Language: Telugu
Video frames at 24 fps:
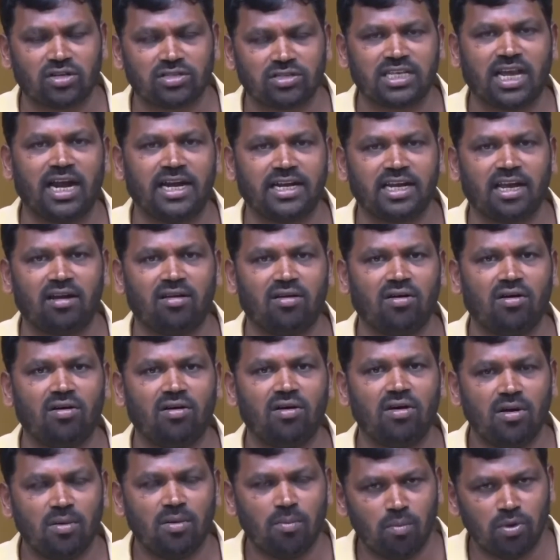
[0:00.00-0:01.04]
సొసైటీలు
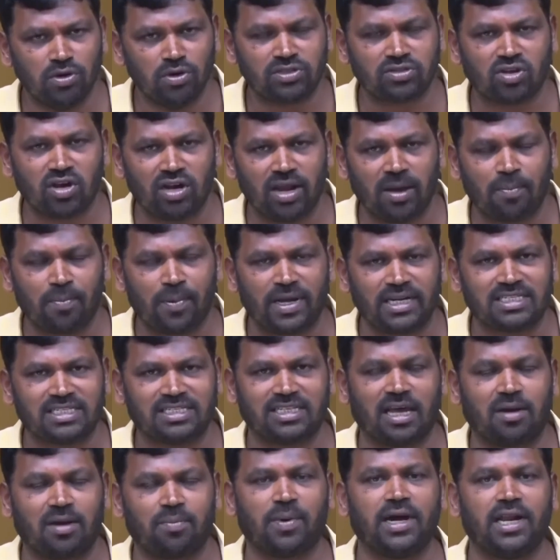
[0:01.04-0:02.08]
మూసుకునే
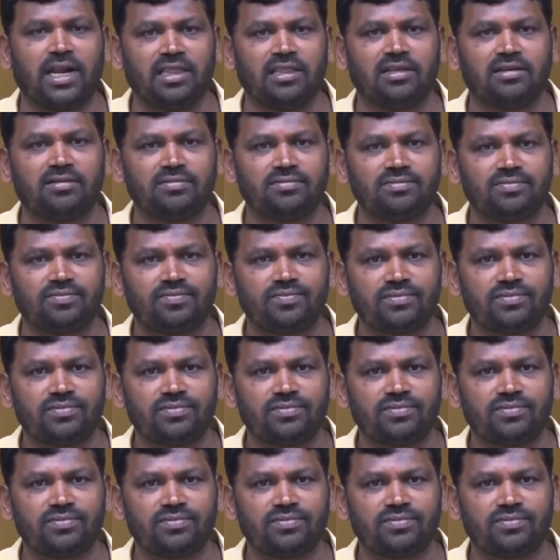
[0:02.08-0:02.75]
పరిస్థితి ఏర్పడింది